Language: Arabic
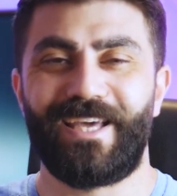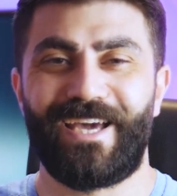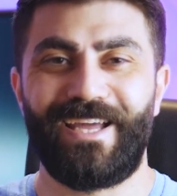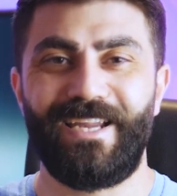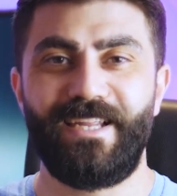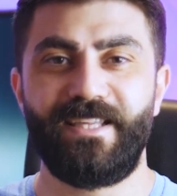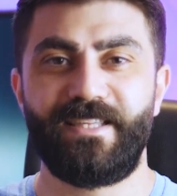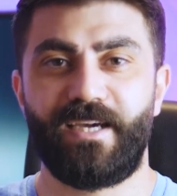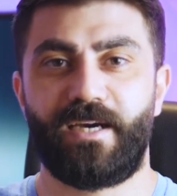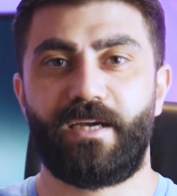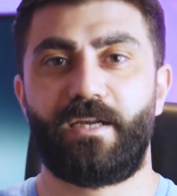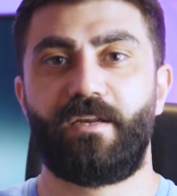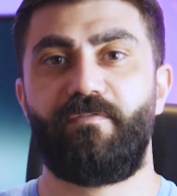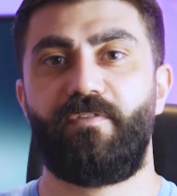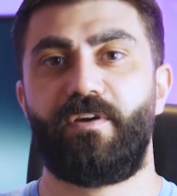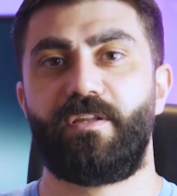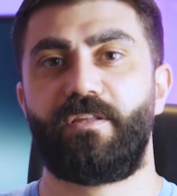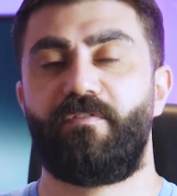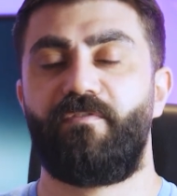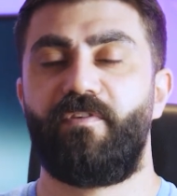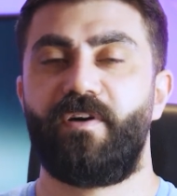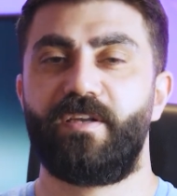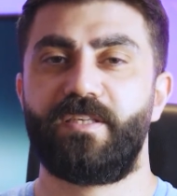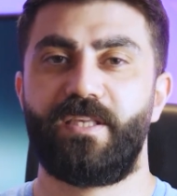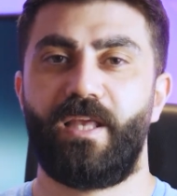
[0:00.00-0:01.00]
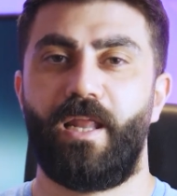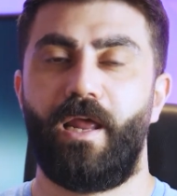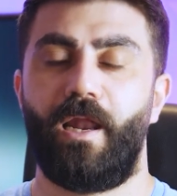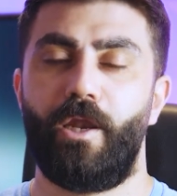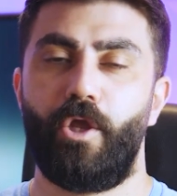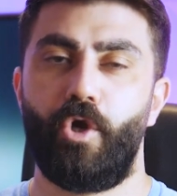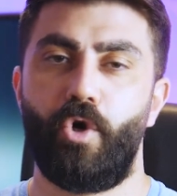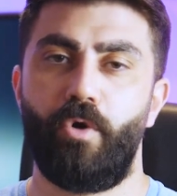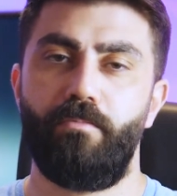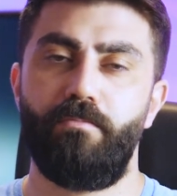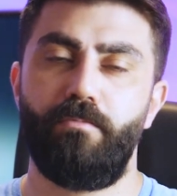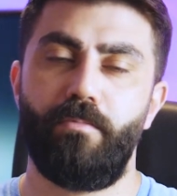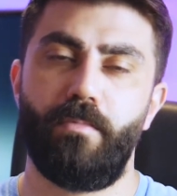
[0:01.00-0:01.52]
خلينا نتعرف على تفاصيلها
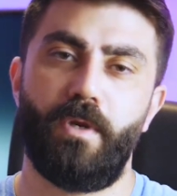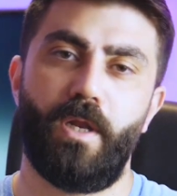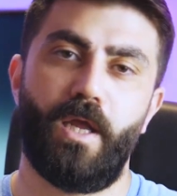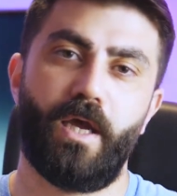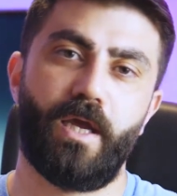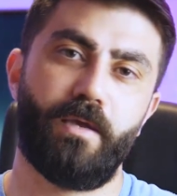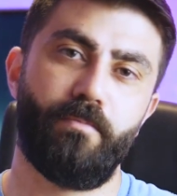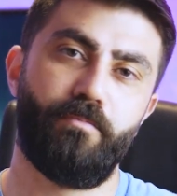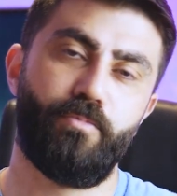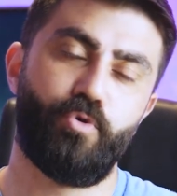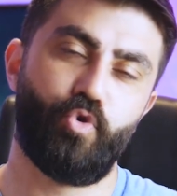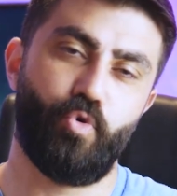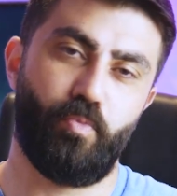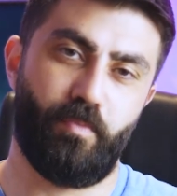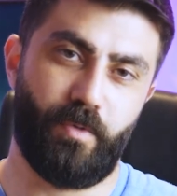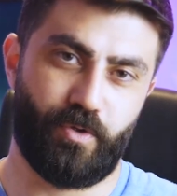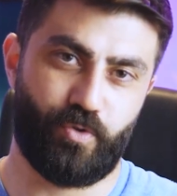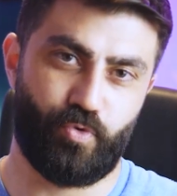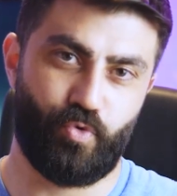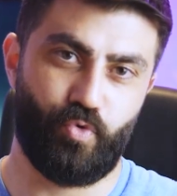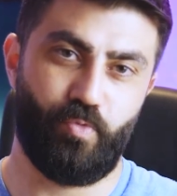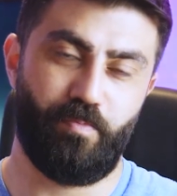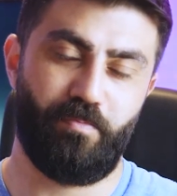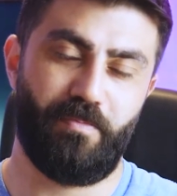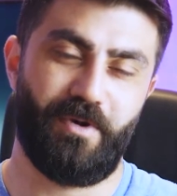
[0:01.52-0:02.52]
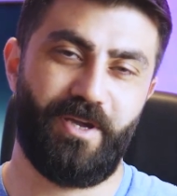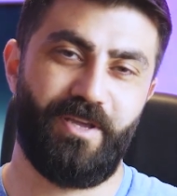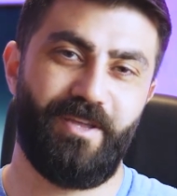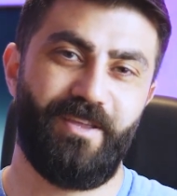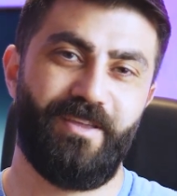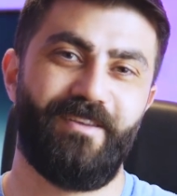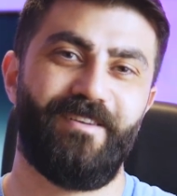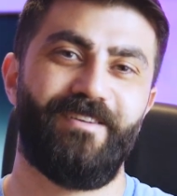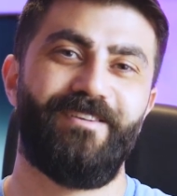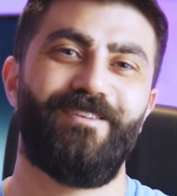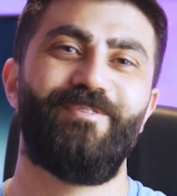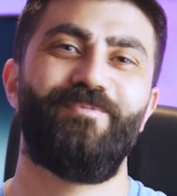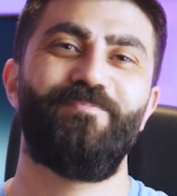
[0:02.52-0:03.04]
اليوم لكن بدون ما تكون معي
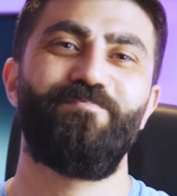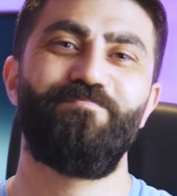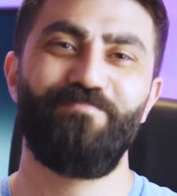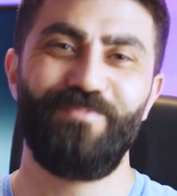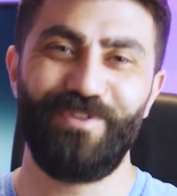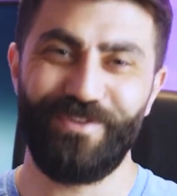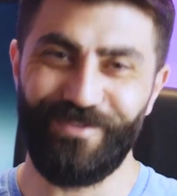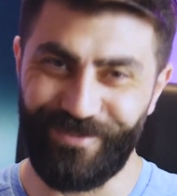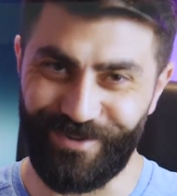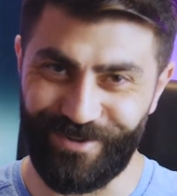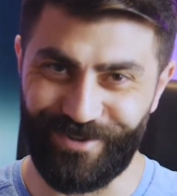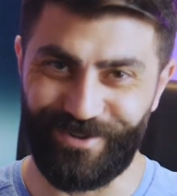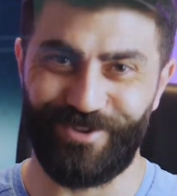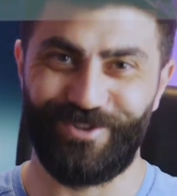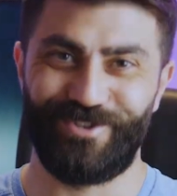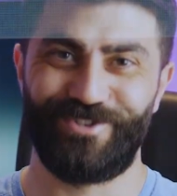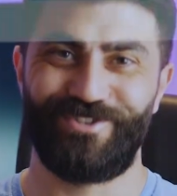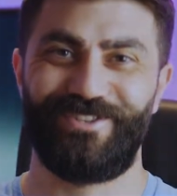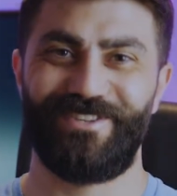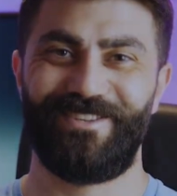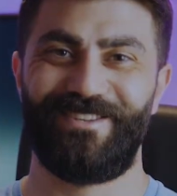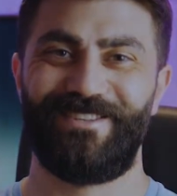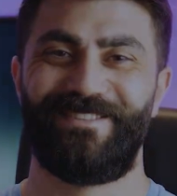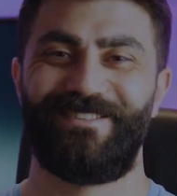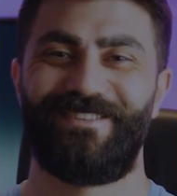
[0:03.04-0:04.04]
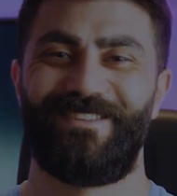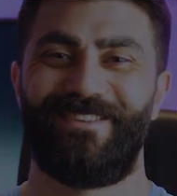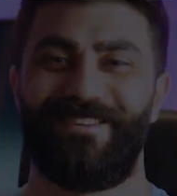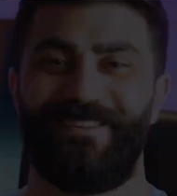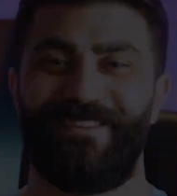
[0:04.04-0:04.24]
بفيديو جديد.